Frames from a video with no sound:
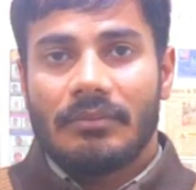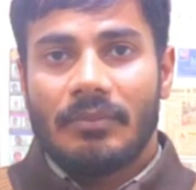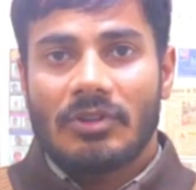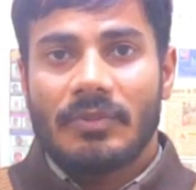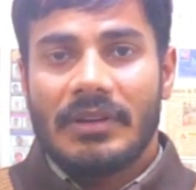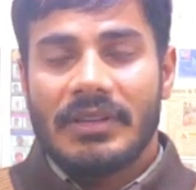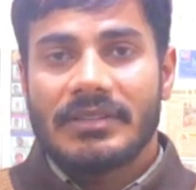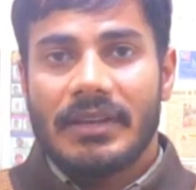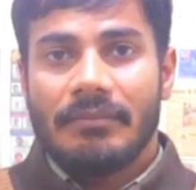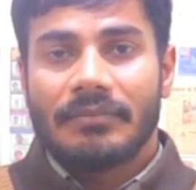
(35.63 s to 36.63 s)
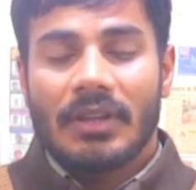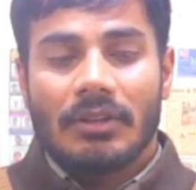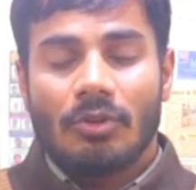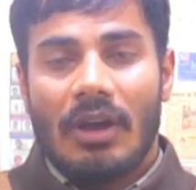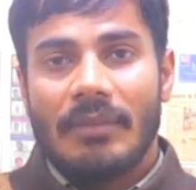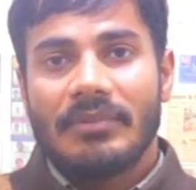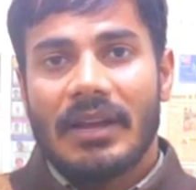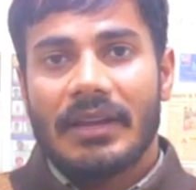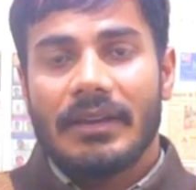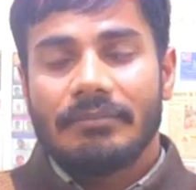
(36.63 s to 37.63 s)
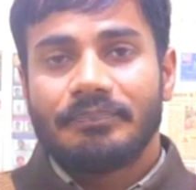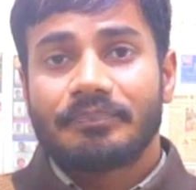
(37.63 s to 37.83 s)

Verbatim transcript: पॉसिबिलिटीज़ हैं तो आप जाके